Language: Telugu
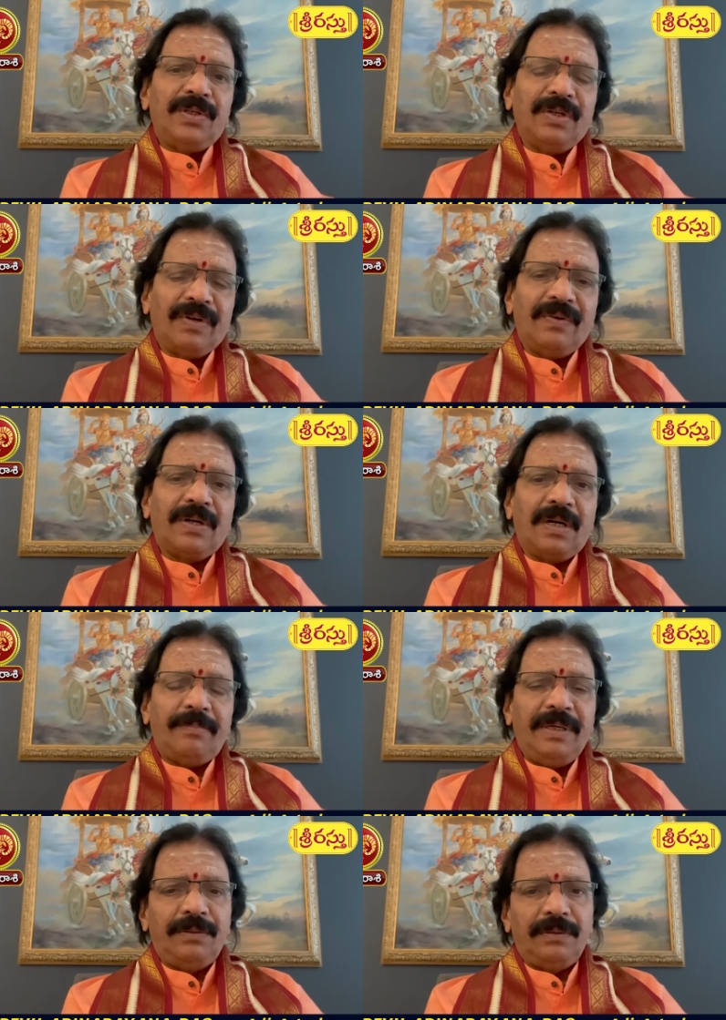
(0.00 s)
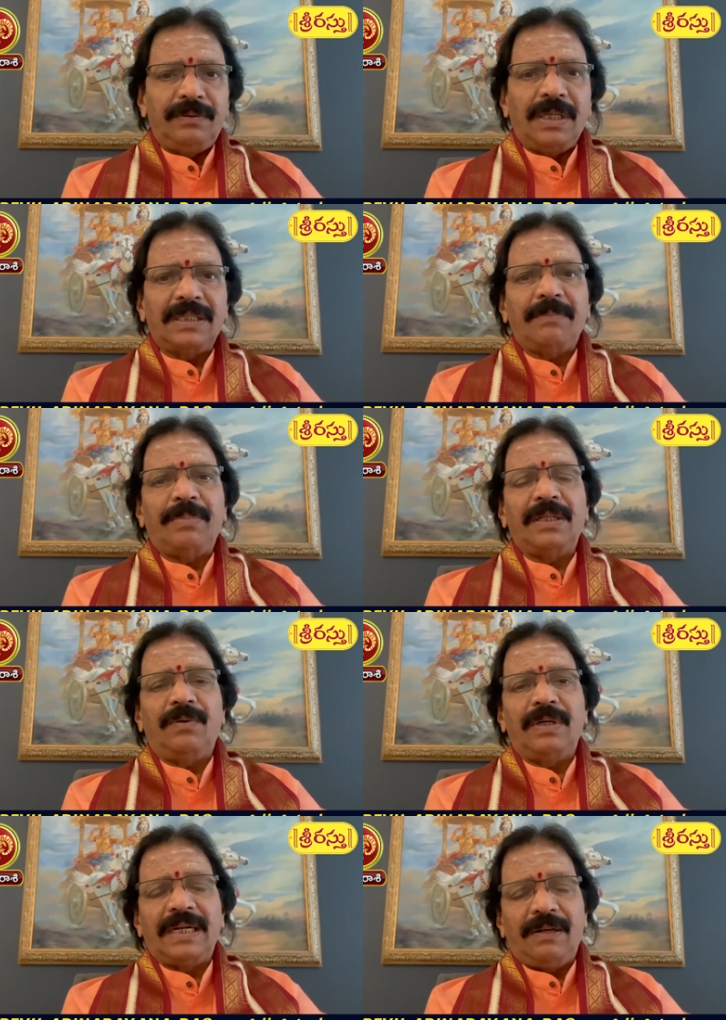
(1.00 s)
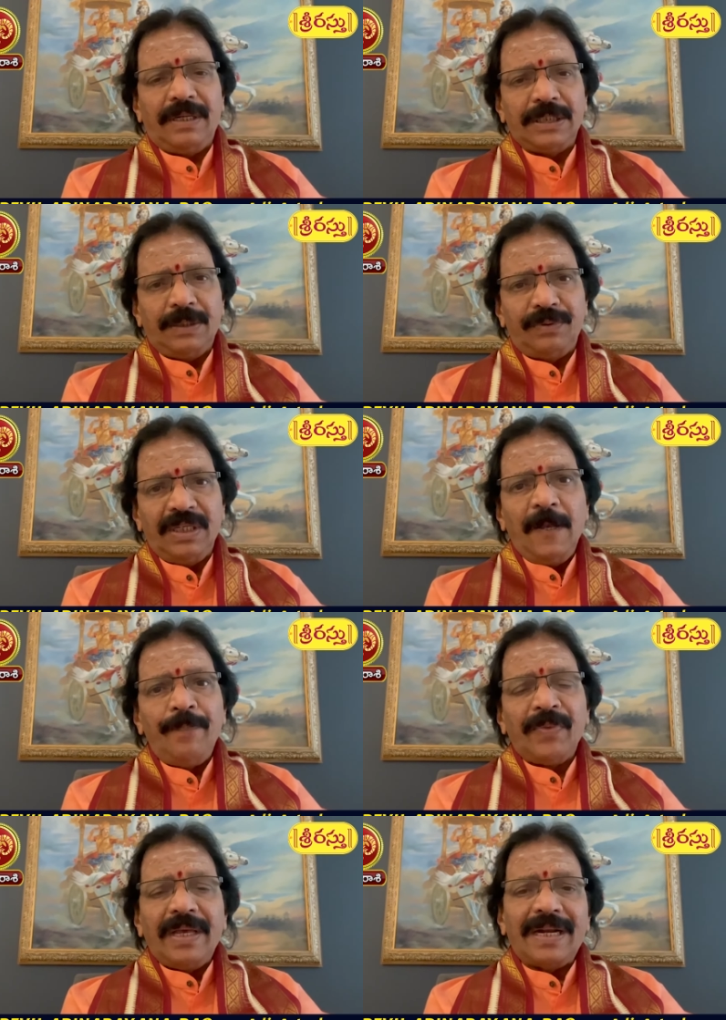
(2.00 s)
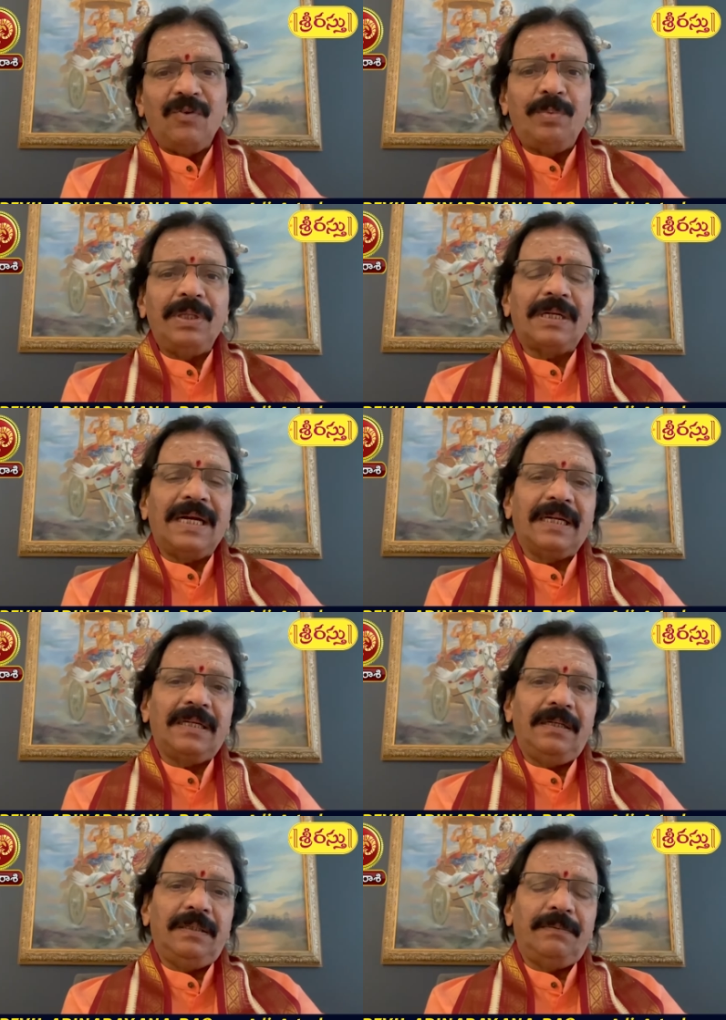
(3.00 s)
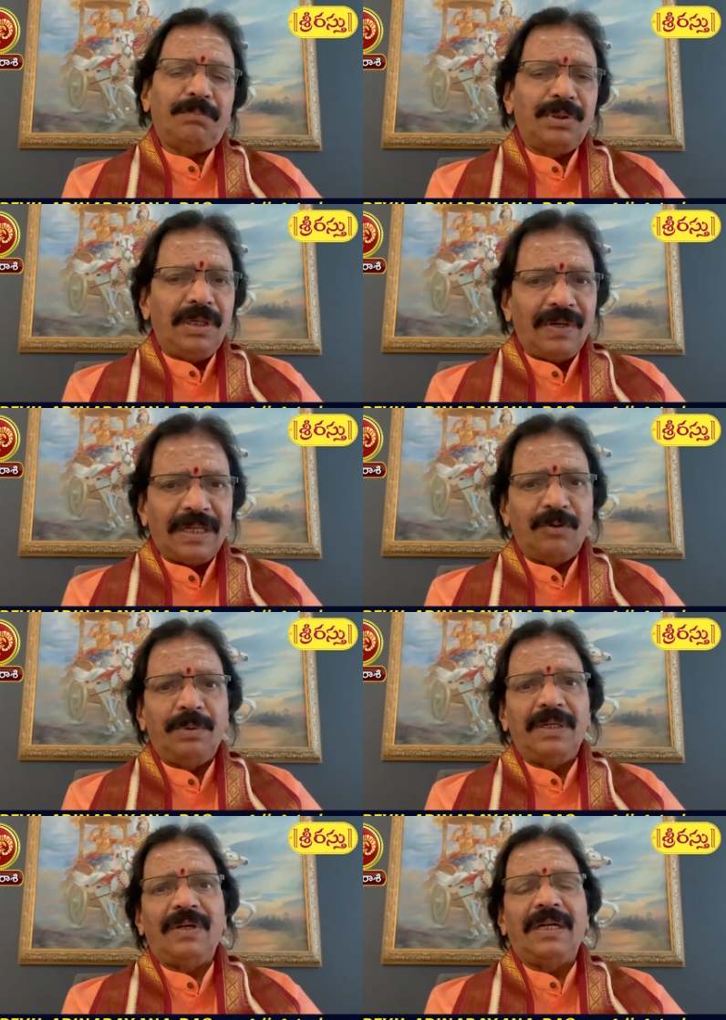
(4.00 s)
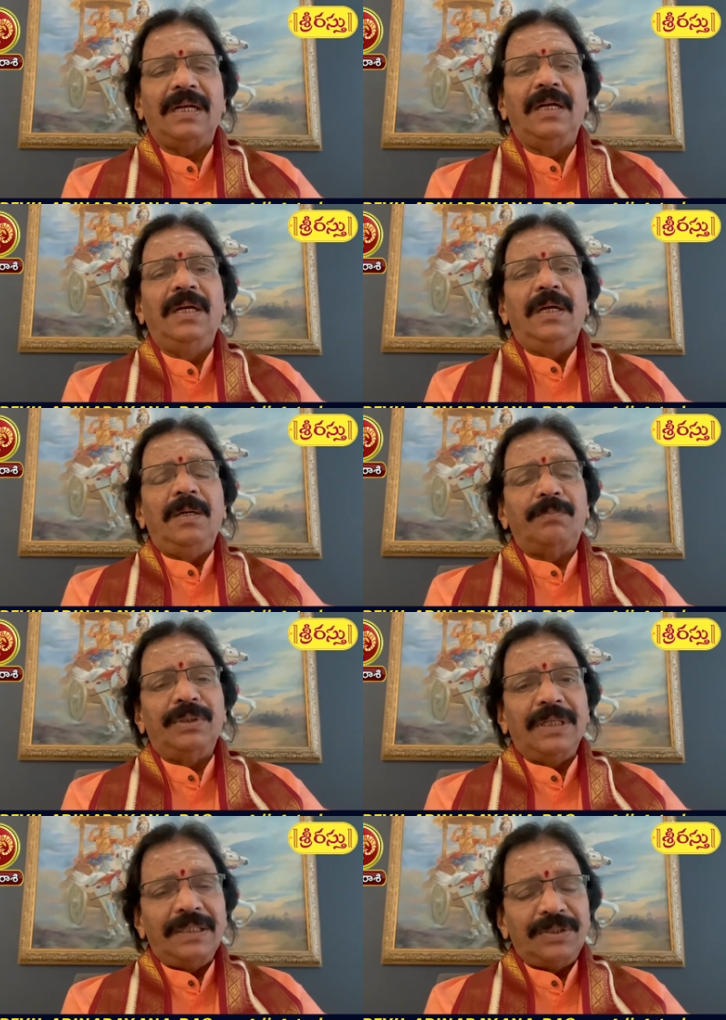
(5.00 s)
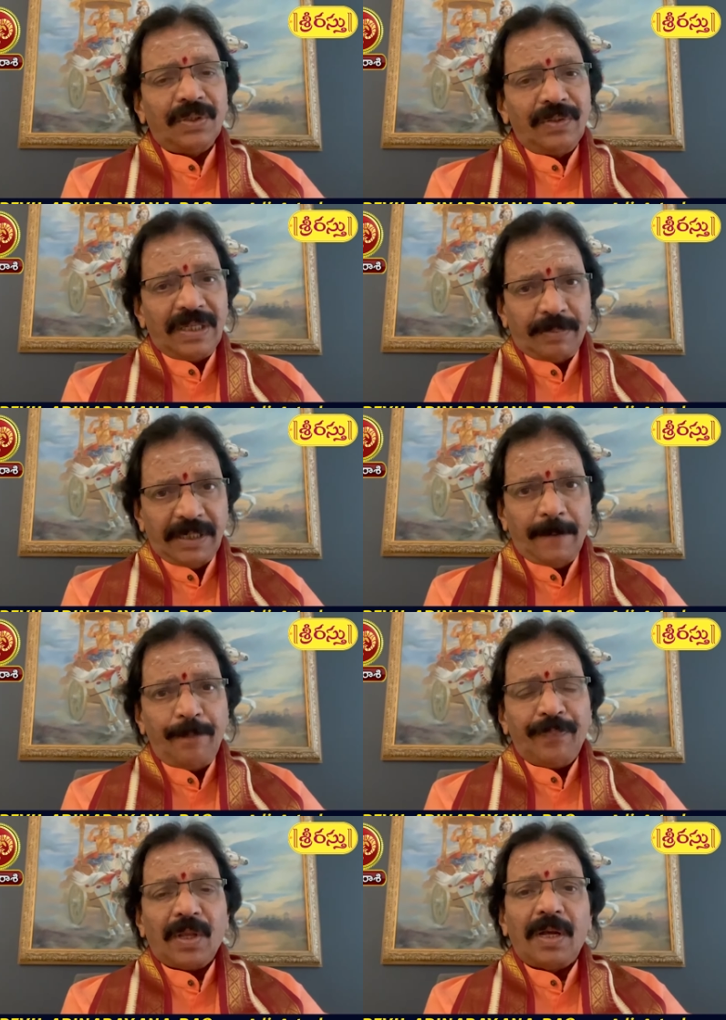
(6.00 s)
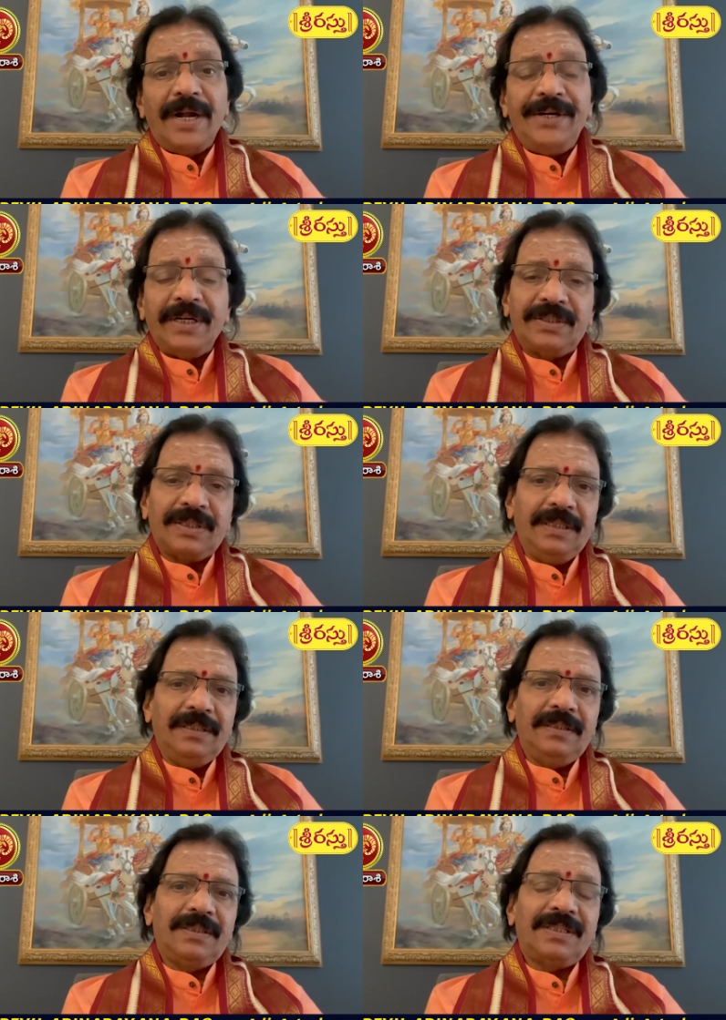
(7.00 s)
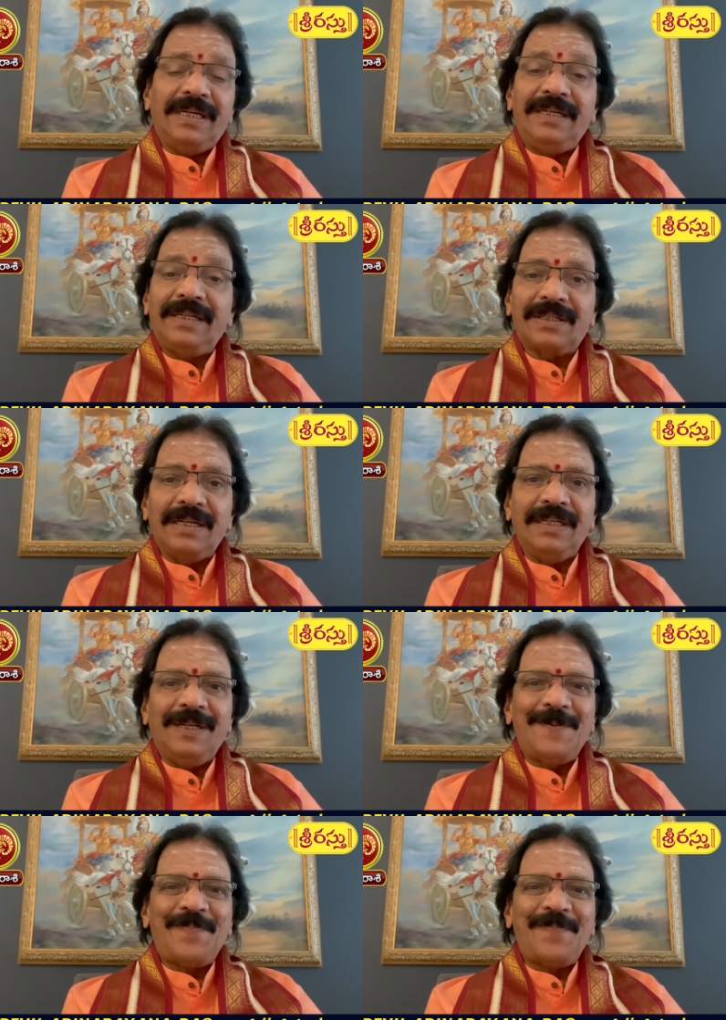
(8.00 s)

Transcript: చివరి వరకు కూడా మీరు ధన సంపాదన ఉండడానికి అవకాశం ఉంది రఘుబుధుల కార్య బుధుల వలన రఘుబుధుల వలన బుధాదిత్యోగం ఏర్పడి ఆడిటర్స్కి సైంటిస్టులకి